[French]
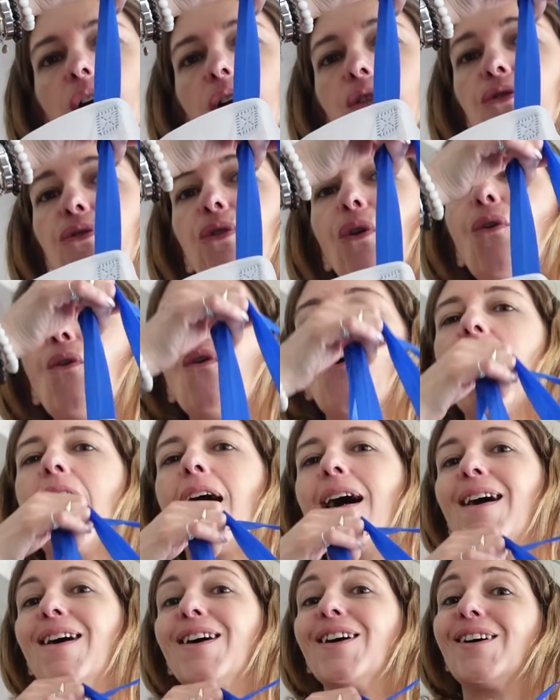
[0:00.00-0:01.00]
dont
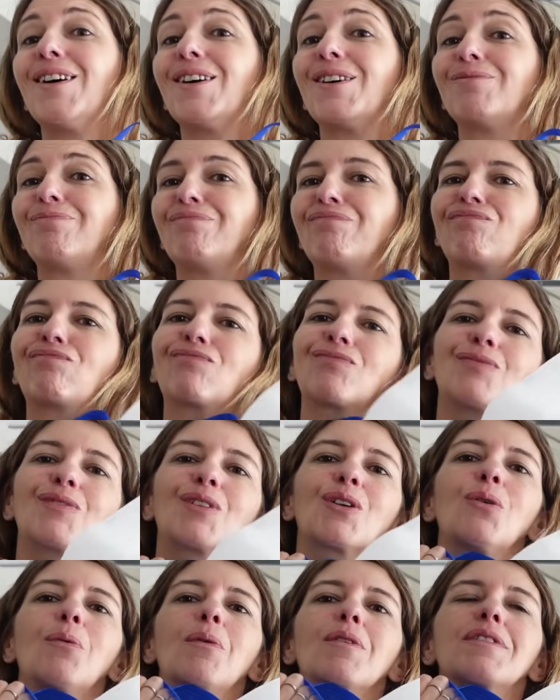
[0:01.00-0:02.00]
un
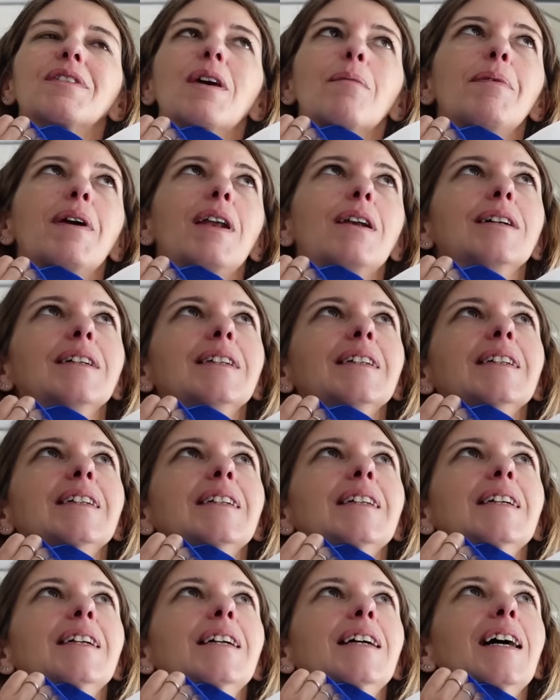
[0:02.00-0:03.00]
comment ça s'appelle
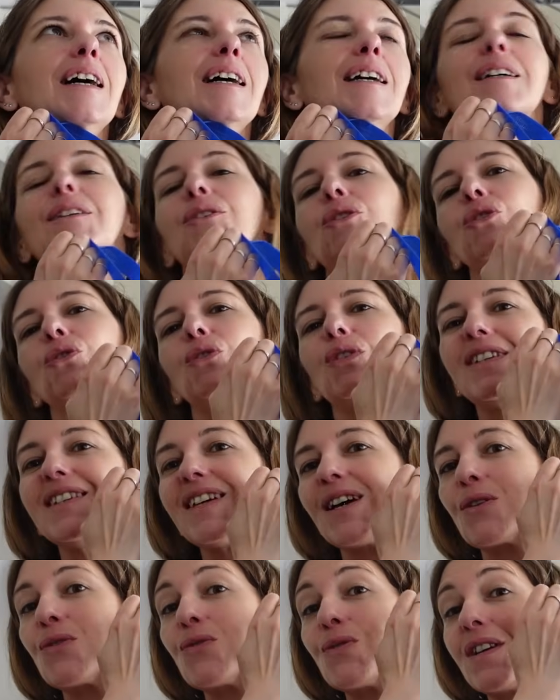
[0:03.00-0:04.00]
un truc
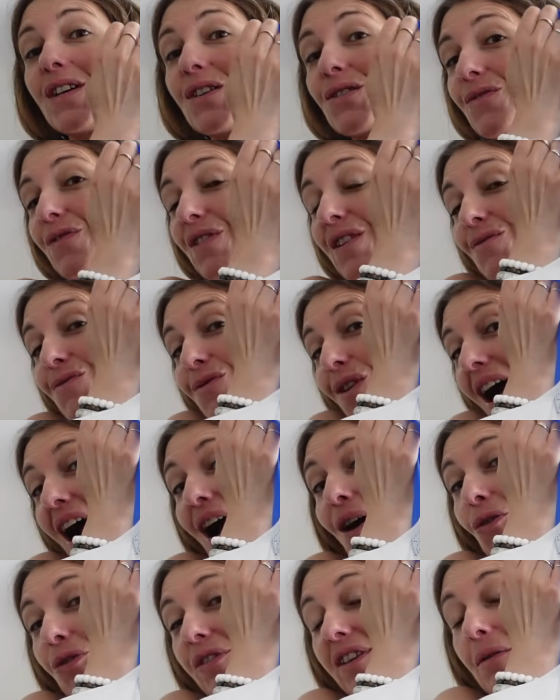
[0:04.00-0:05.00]
qui a coulé, je vais vous
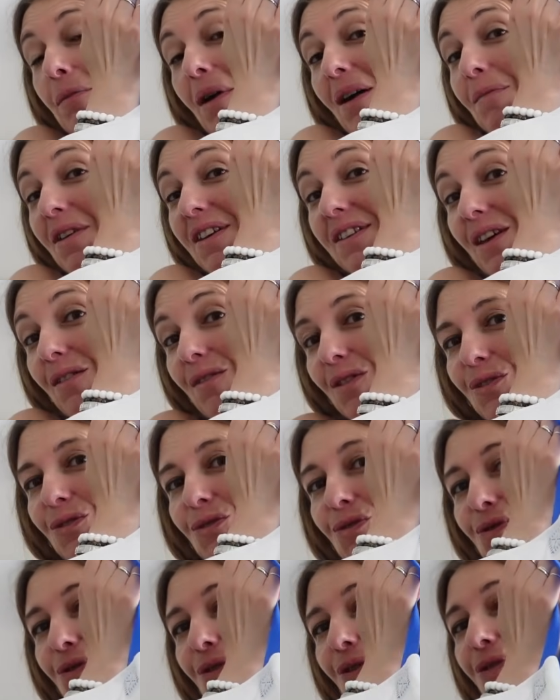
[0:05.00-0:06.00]
raconter ma
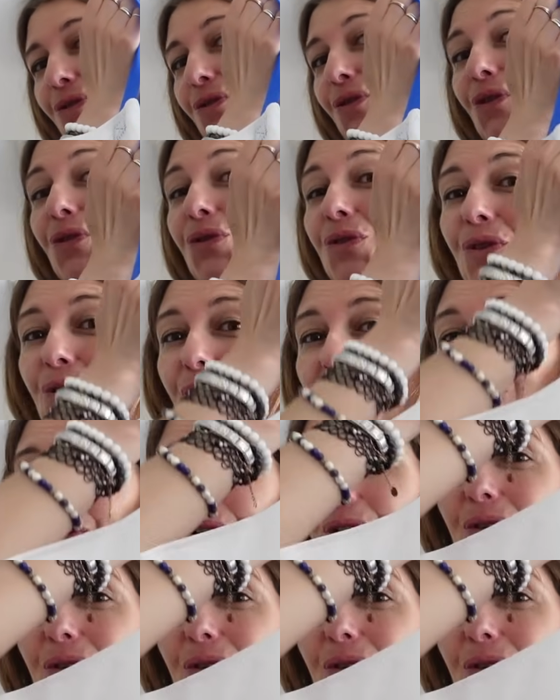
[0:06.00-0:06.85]
mésaventure. Donc euh,